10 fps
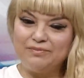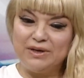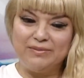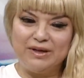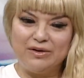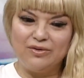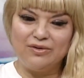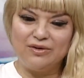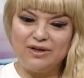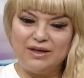
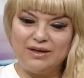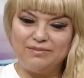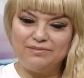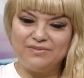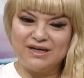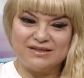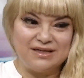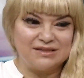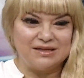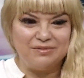Primero, eh, hacer
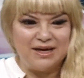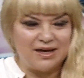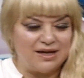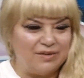este viaje,